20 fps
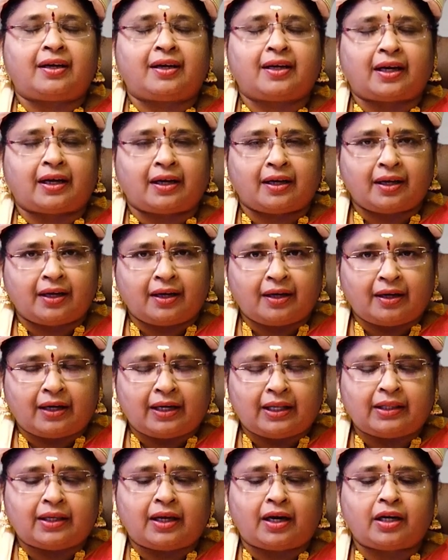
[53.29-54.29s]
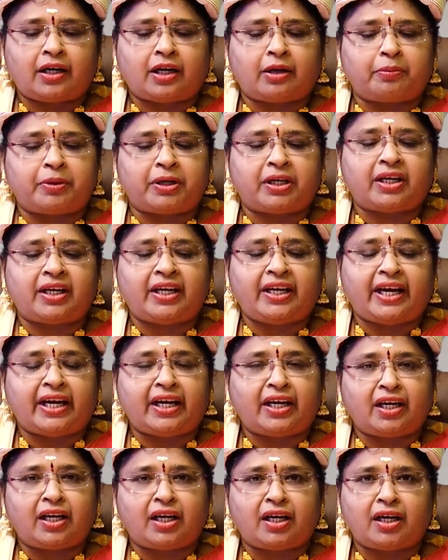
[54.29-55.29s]
கிரகங்கள் தான் நமக்கு
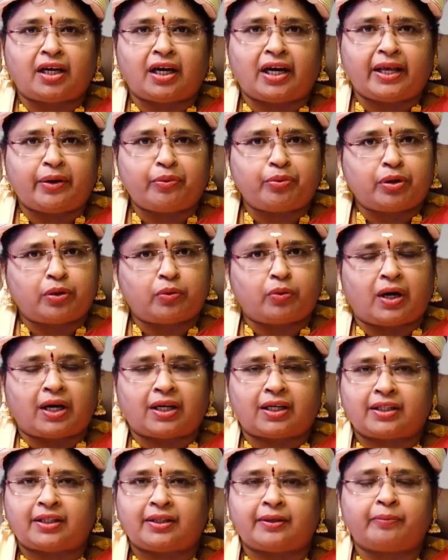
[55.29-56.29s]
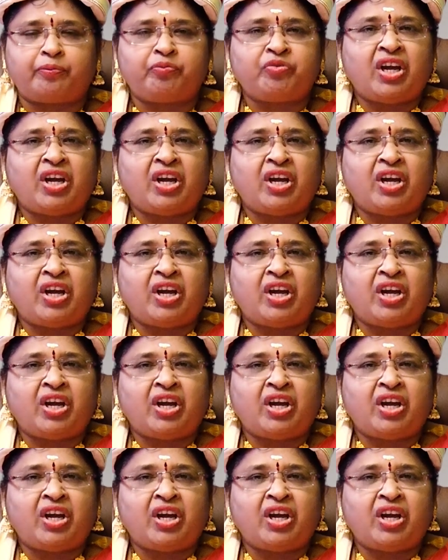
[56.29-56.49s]
எண்ணங்களை உருவாக்குது